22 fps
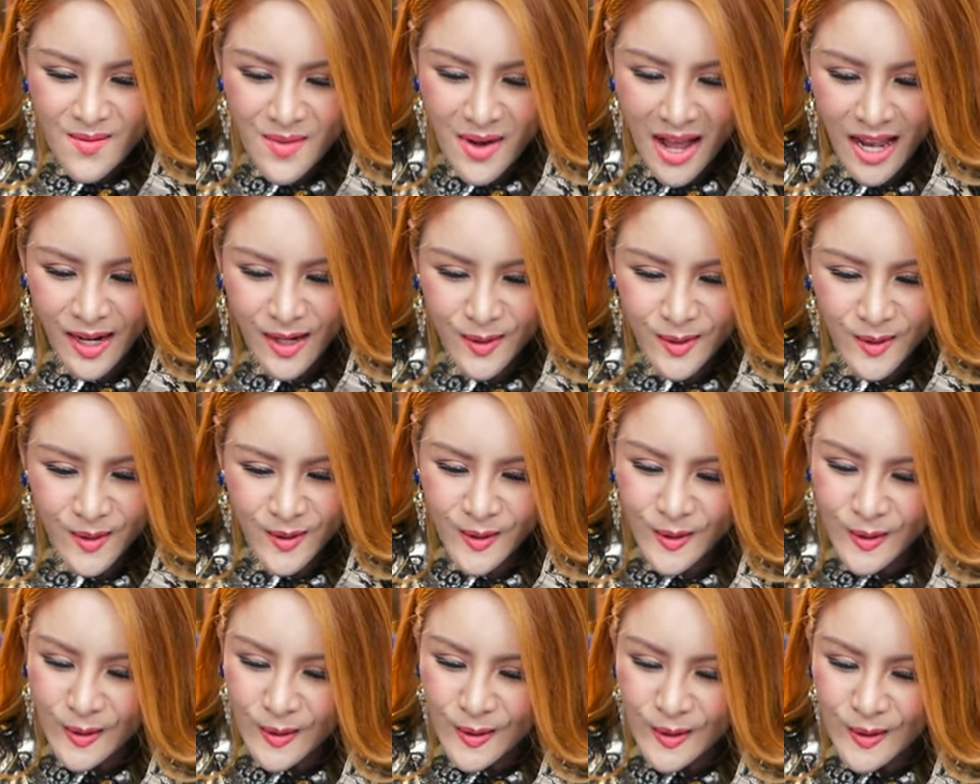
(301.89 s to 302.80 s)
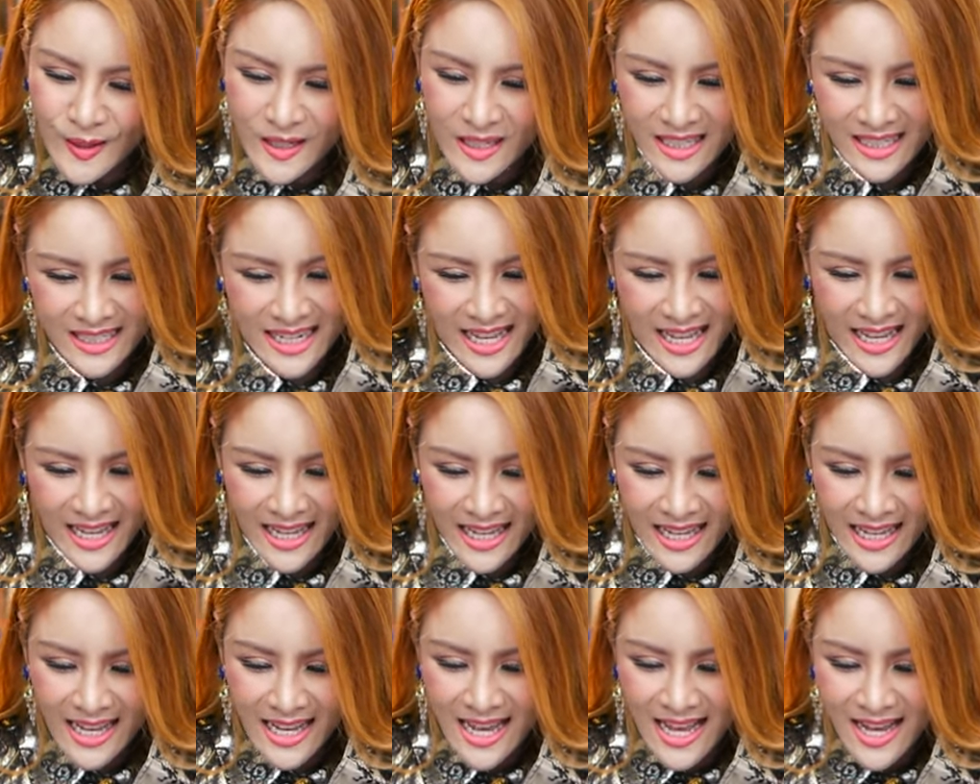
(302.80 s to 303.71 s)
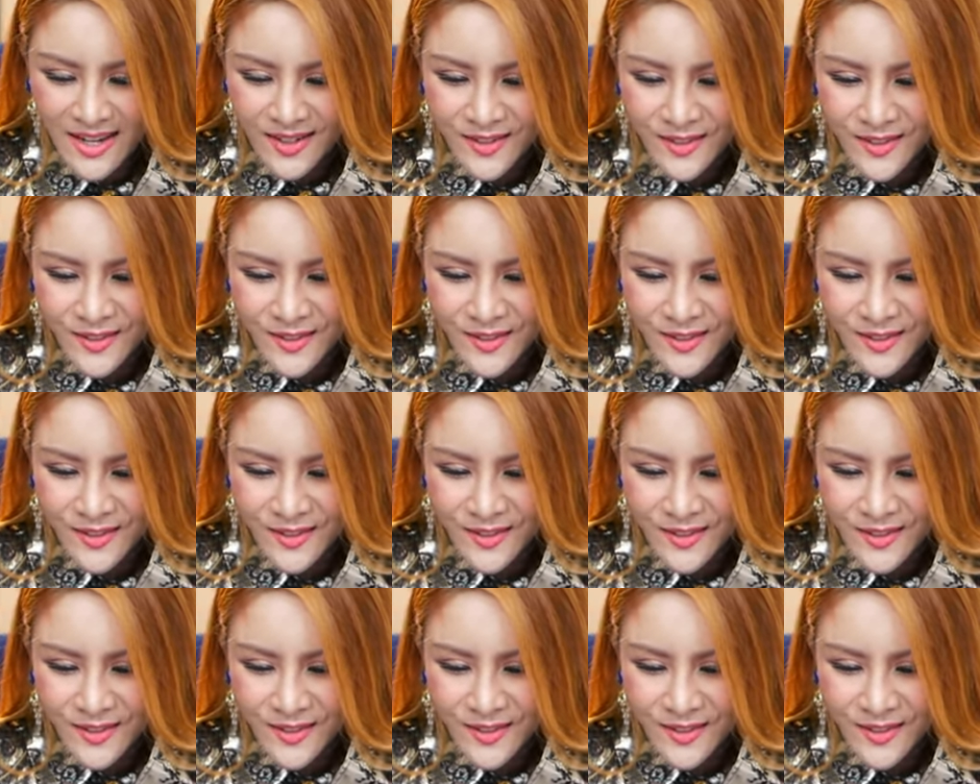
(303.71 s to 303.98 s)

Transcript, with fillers: มาลูกเร็ว